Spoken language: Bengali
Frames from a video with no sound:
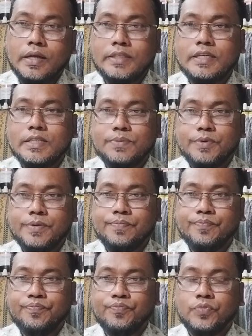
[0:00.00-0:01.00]
কাজে আসবে
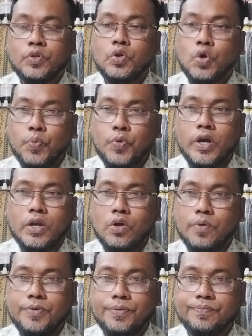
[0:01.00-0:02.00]
উপকার
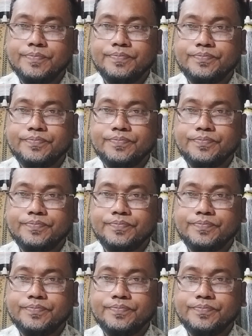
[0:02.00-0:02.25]
হবে